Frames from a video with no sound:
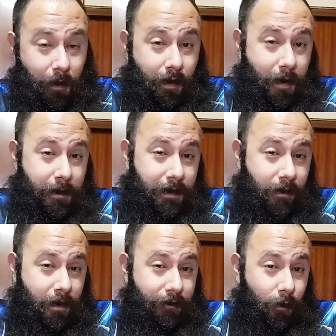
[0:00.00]
Pero realmente
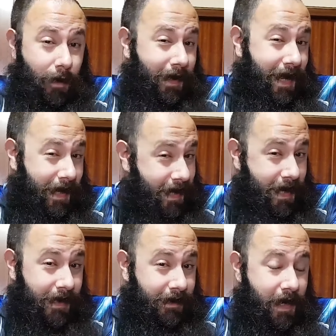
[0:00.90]
era una figura que
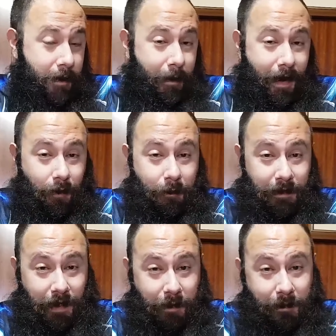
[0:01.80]
quería tener para
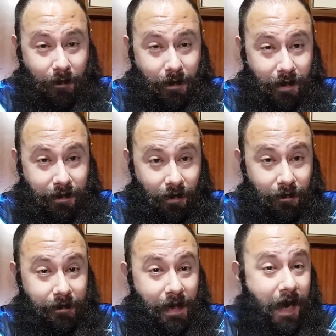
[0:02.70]
completar mi
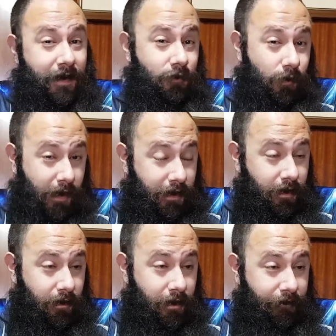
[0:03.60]
colección de la
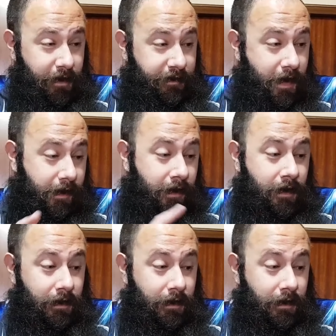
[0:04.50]
resurrección de Freezer.